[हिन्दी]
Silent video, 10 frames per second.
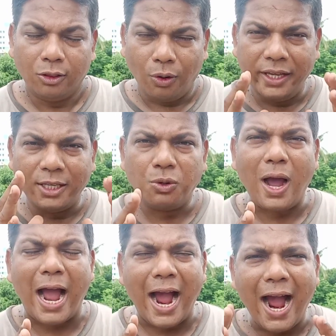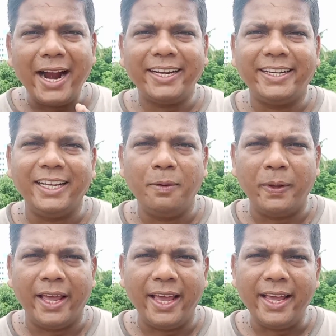तो ये जो आठ टीम
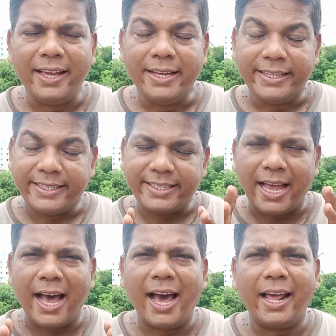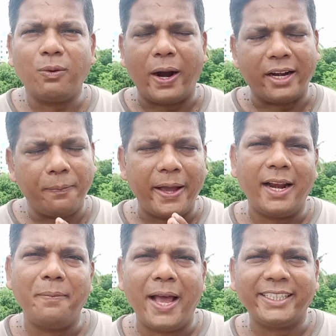है चार क्वार्टर
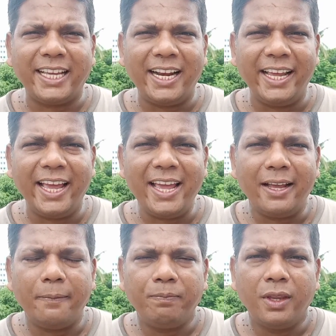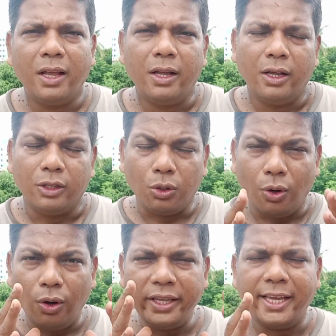फाइनल में आज खेलेंगे
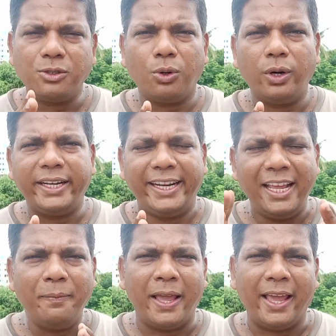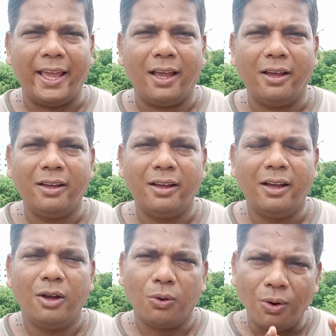तो ये जो टीम है
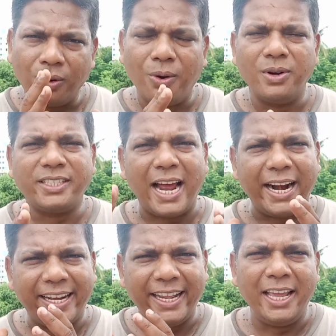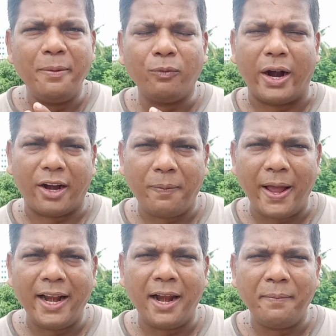कौन कौन सा टीम क्वार्टर
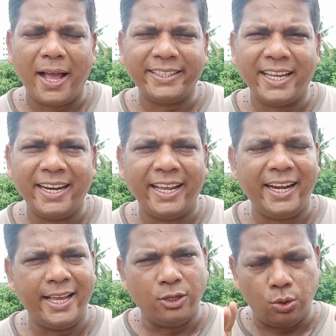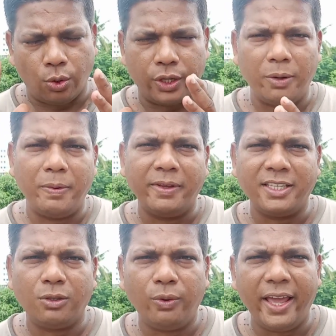फाइनल में आज खेलने के लिए योग्य
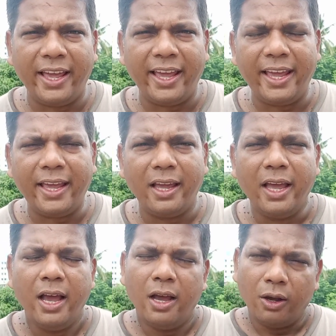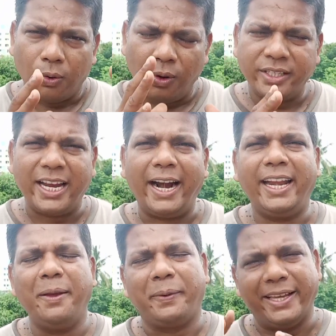विवेचित हुए हैं कौन सा
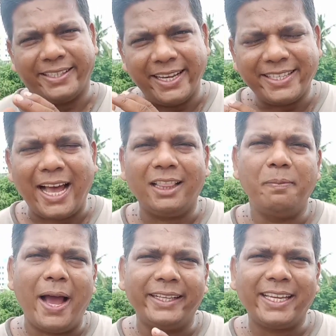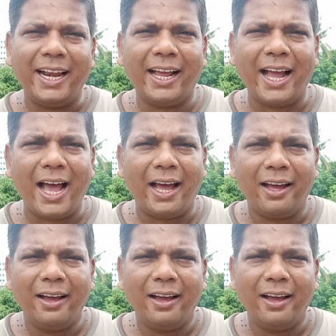टीम किसके साथ में आज खेलेगा